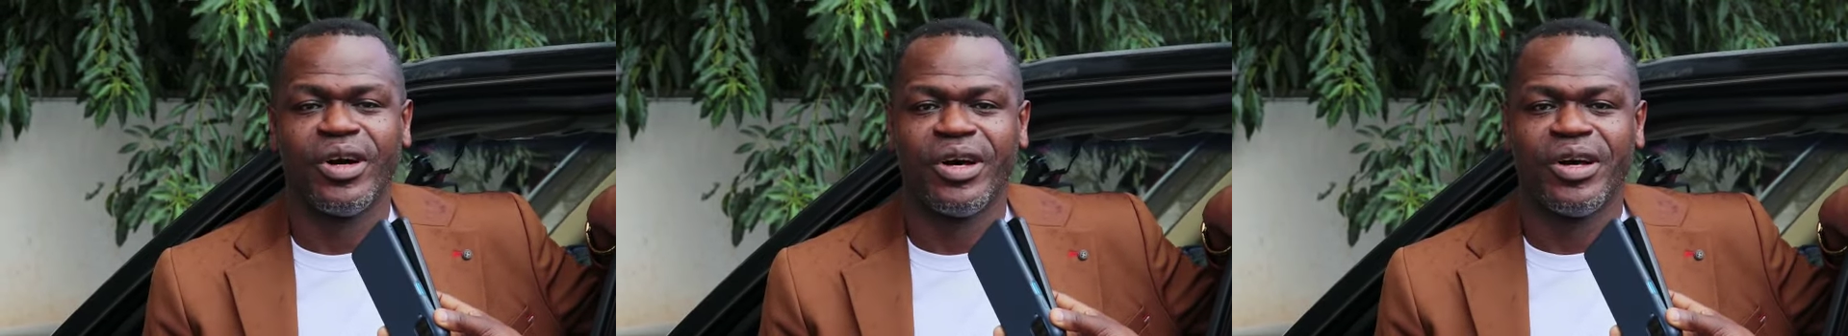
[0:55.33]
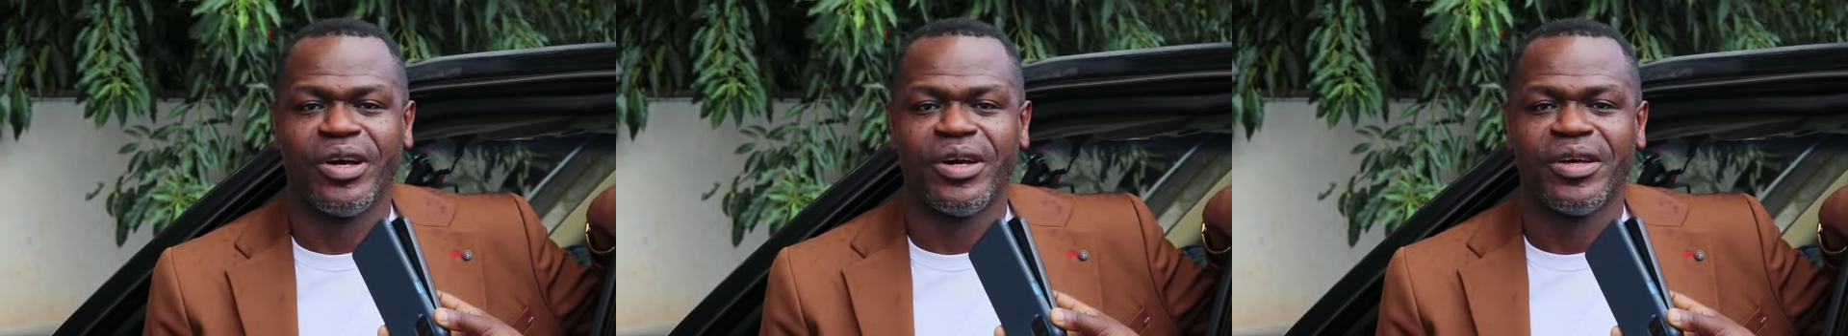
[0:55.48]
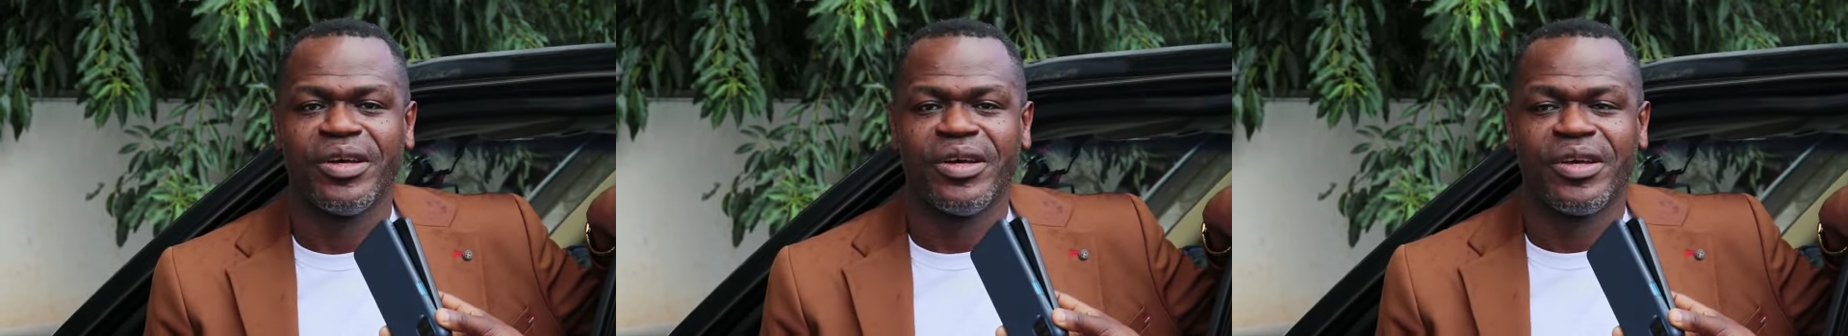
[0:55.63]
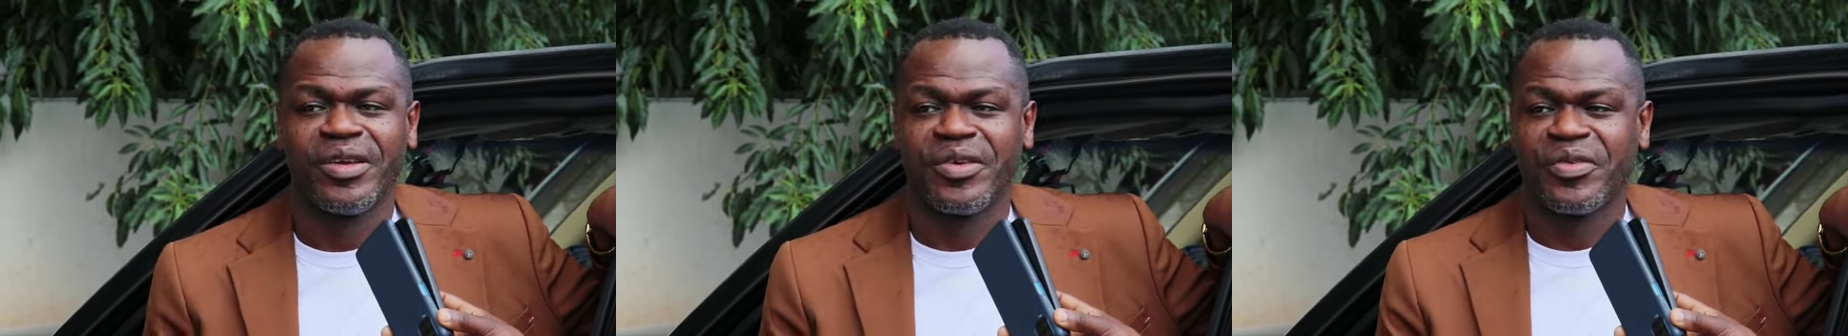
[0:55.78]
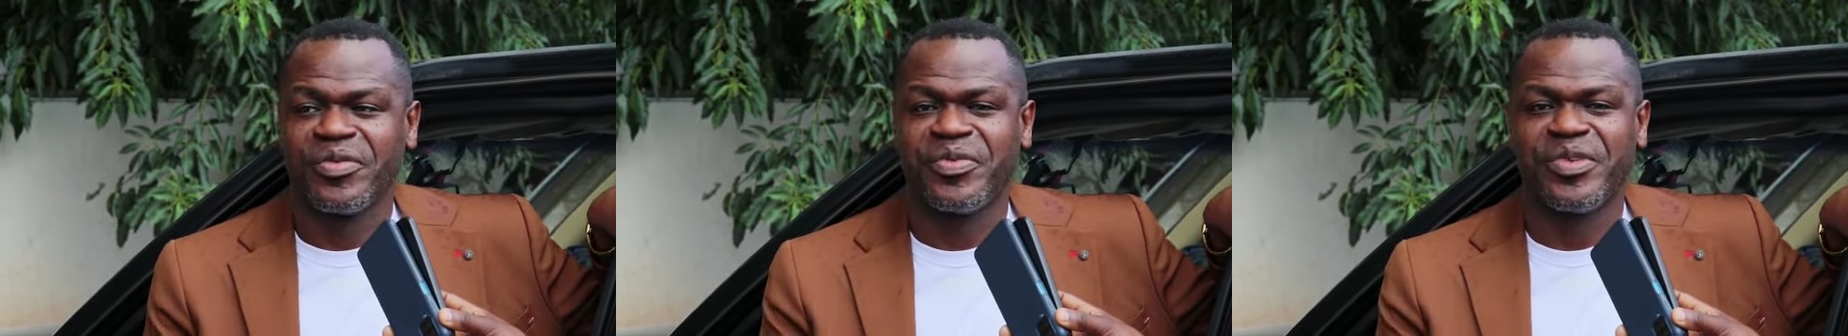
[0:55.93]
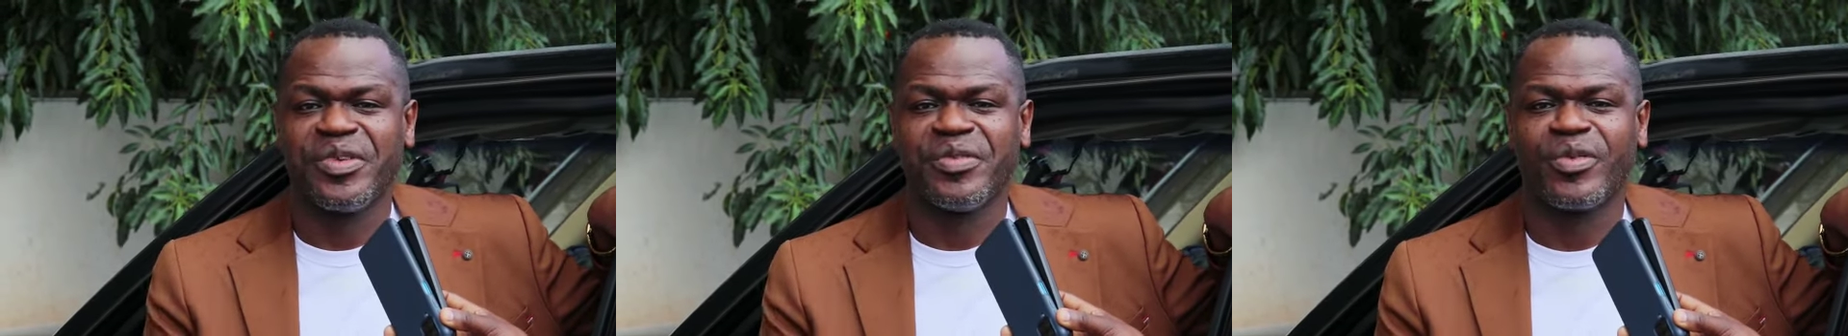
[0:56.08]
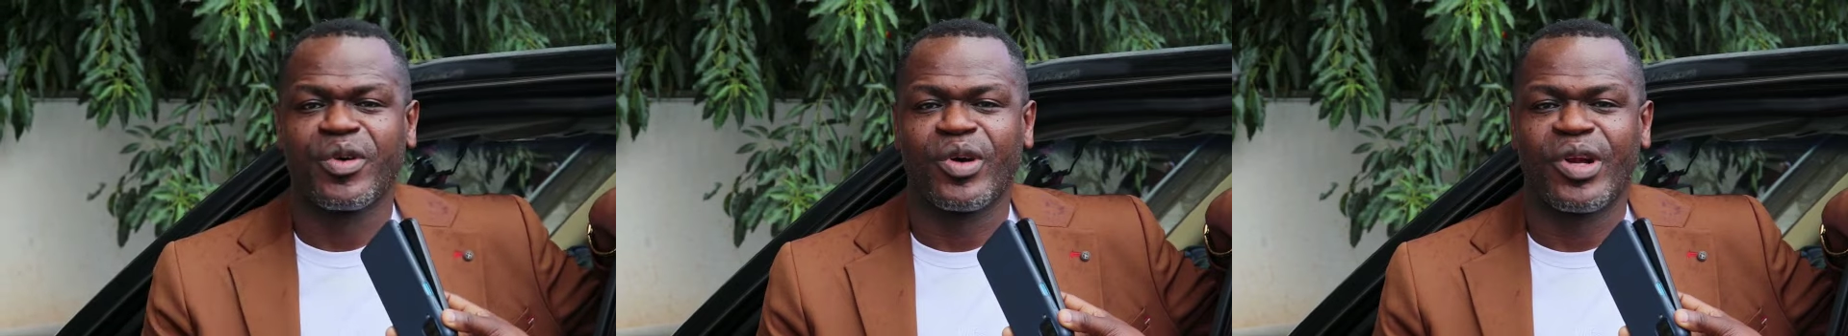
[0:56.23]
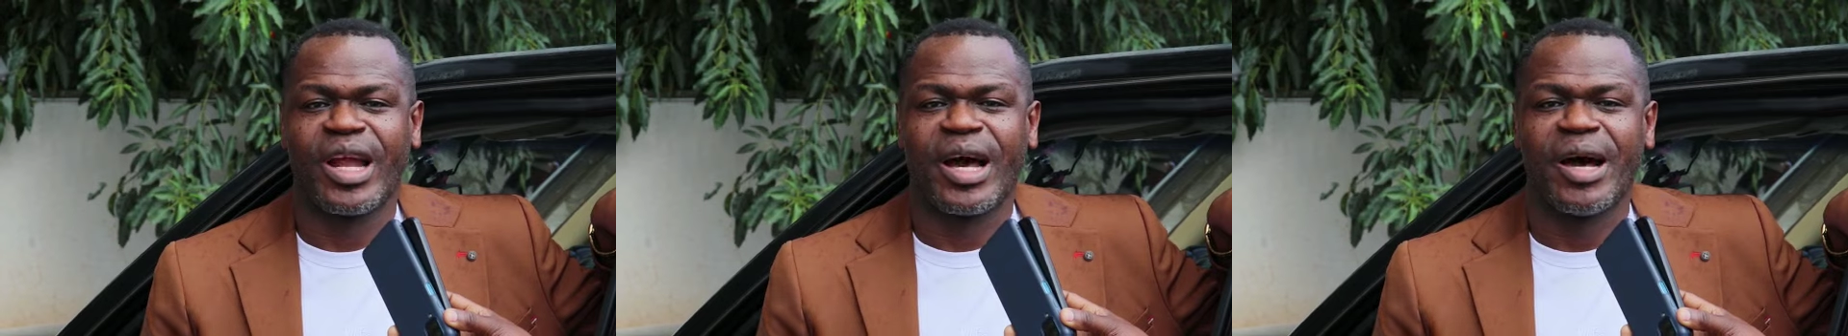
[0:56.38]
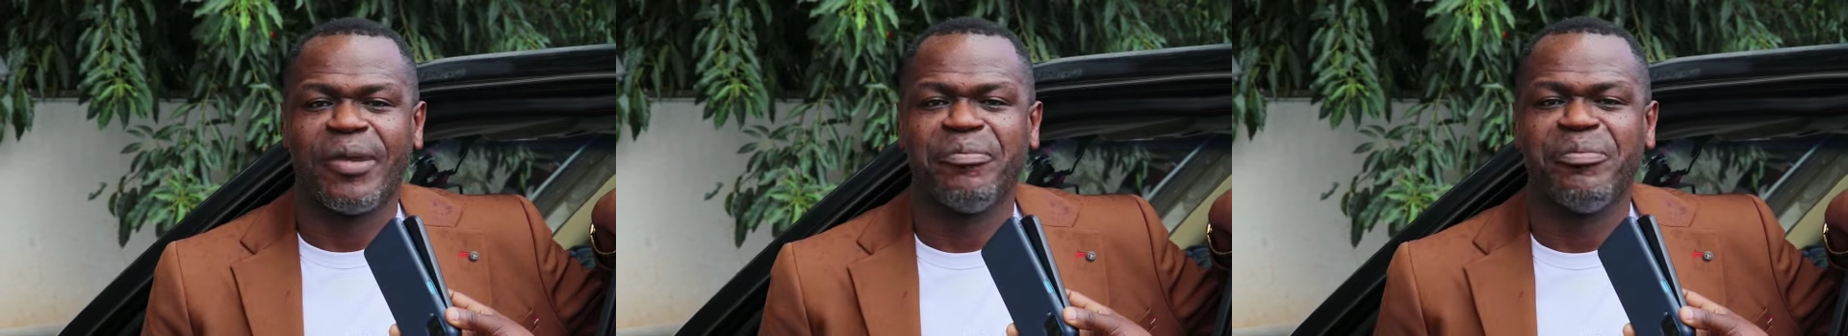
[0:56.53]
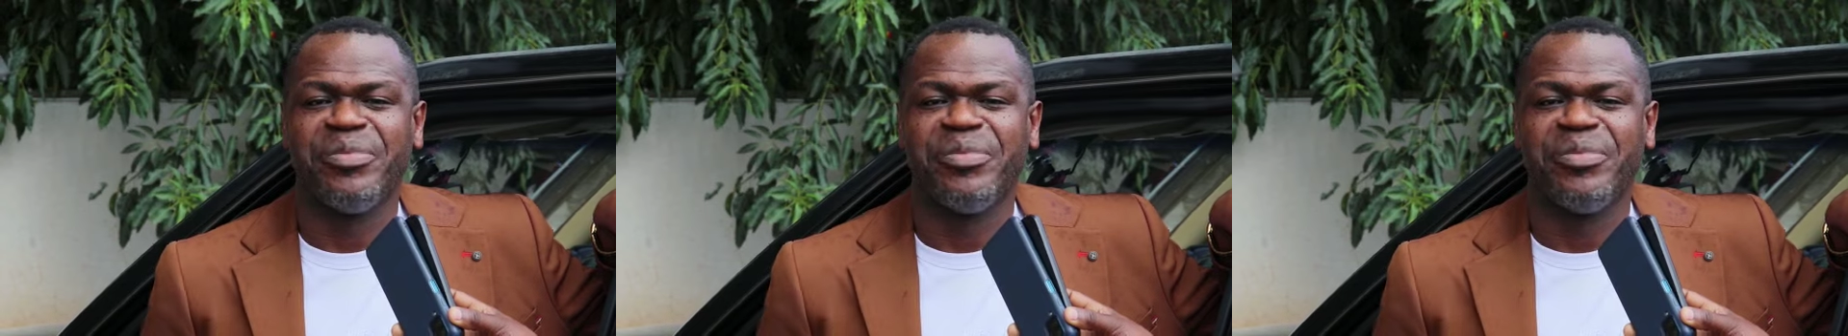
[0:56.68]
Euh, vivre la